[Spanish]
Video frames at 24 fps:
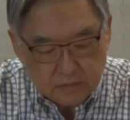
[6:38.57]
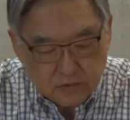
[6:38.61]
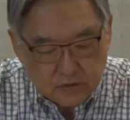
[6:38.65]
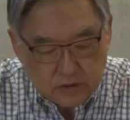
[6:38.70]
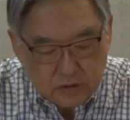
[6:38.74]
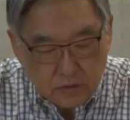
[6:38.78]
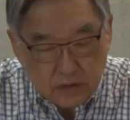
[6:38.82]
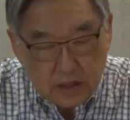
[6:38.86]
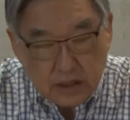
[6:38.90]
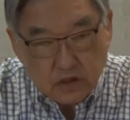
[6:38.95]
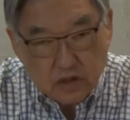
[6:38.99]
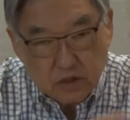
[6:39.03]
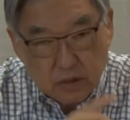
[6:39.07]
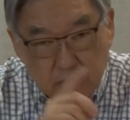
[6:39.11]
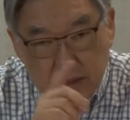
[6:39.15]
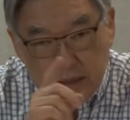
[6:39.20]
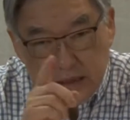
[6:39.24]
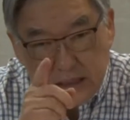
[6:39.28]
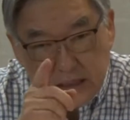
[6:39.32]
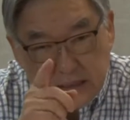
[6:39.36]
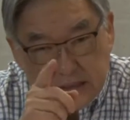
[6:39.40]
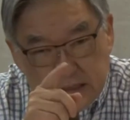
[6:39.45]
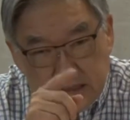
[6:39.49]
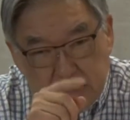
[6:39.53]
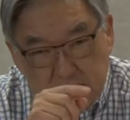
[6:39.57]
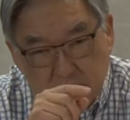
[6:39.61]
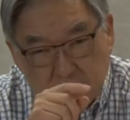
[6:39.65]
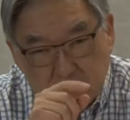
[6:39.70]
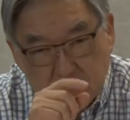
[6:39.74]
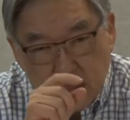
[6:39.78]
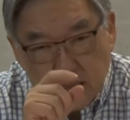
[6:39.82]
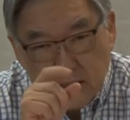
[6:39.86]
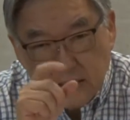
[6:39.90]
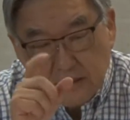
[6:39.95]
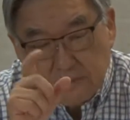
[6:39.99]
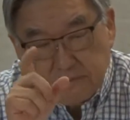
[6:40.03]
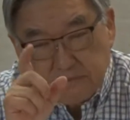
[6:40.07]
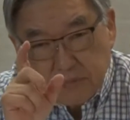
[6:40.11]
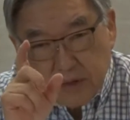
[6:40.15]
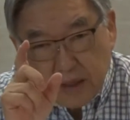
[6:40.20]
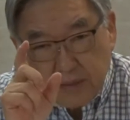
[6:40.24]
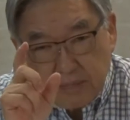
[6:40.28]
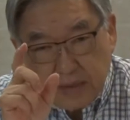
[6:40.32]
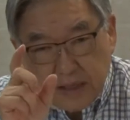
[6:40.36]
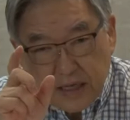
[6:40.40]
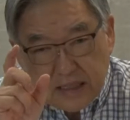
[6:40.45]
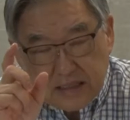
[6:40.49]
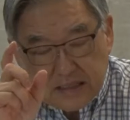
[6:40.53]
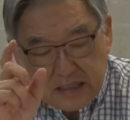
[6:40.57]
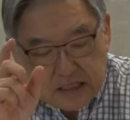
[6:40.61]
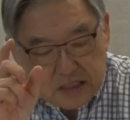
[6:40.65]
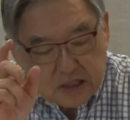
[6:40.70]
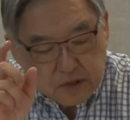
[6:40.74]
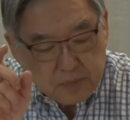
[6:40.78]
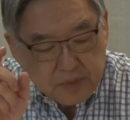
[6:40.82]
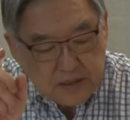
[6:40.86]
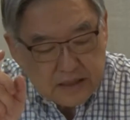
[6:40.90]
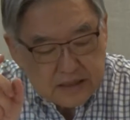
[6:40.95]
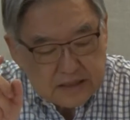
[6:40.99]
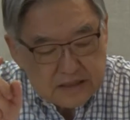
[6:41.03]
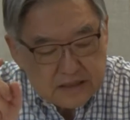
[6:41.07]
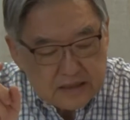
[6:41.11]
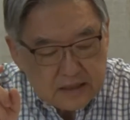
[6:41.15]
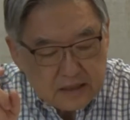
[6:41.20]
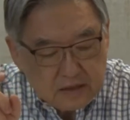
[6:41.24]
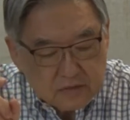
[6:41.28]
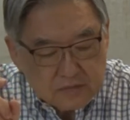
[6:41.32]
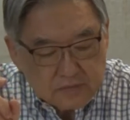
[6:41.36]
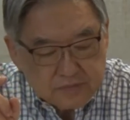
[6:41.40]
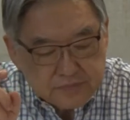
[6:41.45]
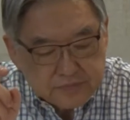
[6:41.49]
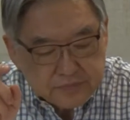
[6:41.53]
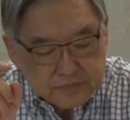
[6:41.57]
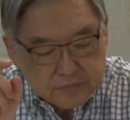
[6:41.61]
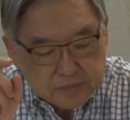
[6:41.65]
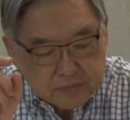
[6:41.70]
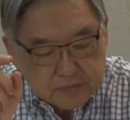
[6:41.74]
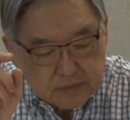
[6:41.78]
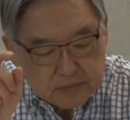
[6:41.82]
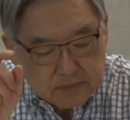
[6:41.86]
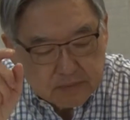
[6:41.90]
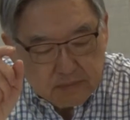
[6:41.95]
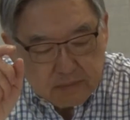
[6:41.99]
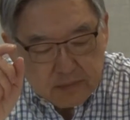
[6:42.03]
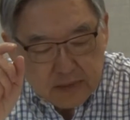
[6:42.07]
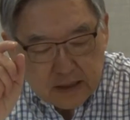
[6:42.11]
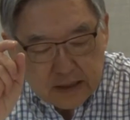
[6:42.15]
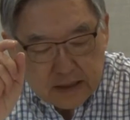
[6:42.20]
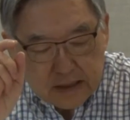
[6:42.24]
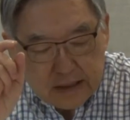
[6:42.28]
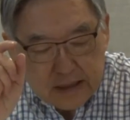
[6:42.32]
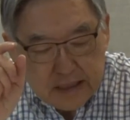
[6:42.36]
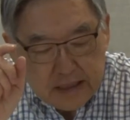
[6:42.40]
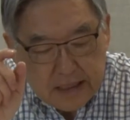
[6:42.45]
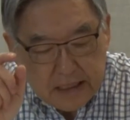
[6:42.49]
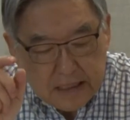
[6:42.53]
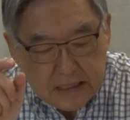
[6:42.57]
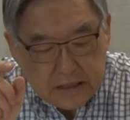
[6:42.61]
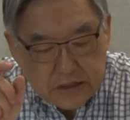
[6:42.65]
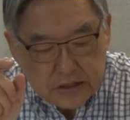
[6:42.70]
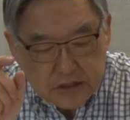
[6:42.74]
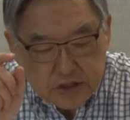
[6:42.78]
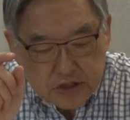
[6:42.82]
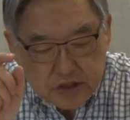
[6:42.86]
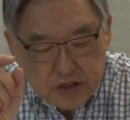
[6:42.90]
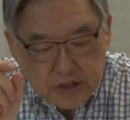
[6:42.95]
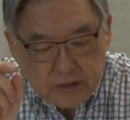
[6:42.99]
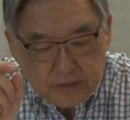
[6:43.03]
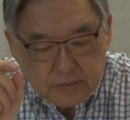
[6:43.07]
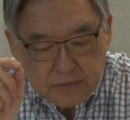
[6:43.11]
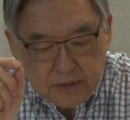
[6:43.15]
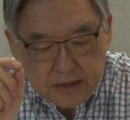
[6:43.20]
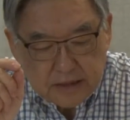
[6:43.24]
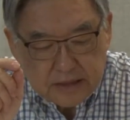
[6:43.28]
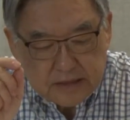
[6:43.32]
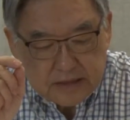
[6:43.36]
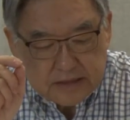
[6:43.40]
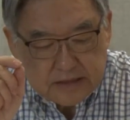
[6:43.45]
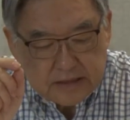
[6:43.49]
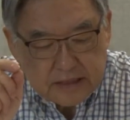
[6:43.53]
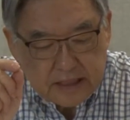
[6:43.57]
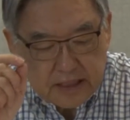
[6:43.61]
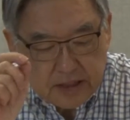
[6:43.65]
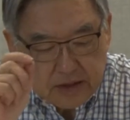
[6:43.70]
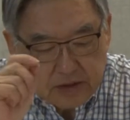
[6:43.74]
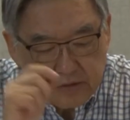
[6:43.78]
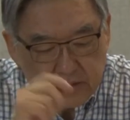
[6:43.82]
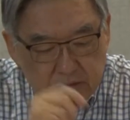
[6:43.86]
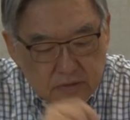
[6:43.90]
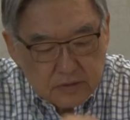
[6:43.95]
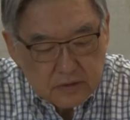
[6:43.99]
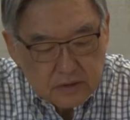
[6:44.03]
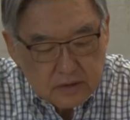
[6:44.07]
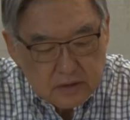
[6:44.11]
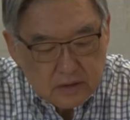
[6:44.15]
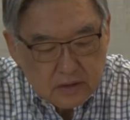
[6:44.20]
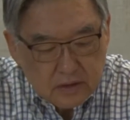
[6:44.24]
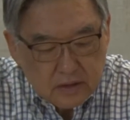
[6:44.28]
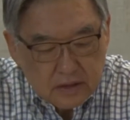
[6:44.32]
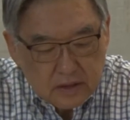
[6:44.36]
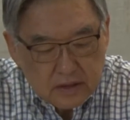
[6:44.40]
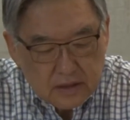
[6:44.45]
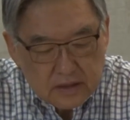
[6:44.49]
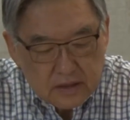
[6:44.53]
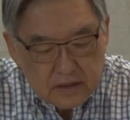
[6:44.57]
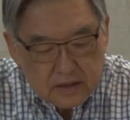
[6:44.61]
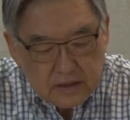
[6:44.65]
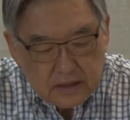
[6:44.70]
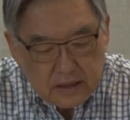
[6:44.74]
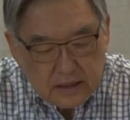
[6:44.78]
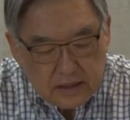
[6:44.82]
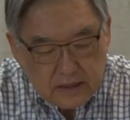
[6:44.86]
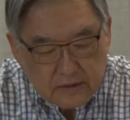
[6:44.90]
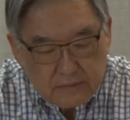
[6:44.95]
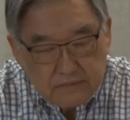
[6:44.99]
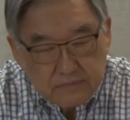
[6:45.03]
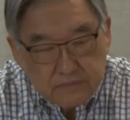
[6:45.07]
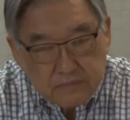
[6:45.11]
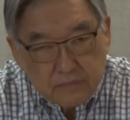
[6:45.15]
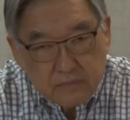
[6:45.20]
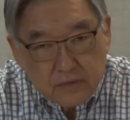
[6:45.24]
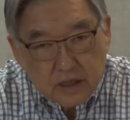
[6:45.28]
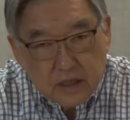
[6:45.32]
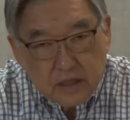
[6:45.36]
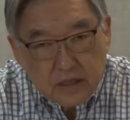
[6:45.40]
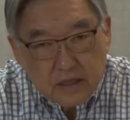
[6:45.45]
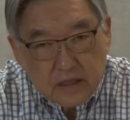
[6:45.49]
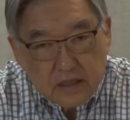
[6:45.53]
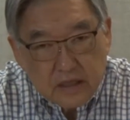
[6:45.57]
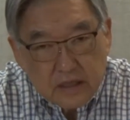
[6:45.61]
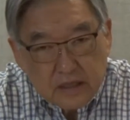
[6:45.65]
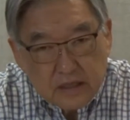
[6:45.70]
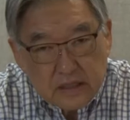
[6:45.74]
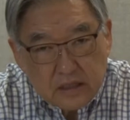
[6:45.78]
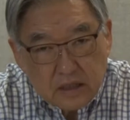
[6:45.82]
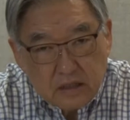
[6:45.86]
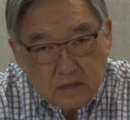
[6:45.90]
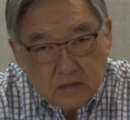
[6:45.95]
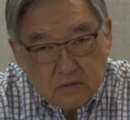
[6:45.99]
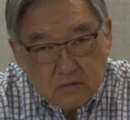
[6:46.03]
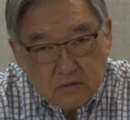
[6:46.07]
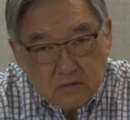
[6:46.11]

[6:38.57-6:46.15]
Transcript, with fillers: por lo cual tendí nosotros este ministerio según la misericordia que hemos recibido, no desmayamos.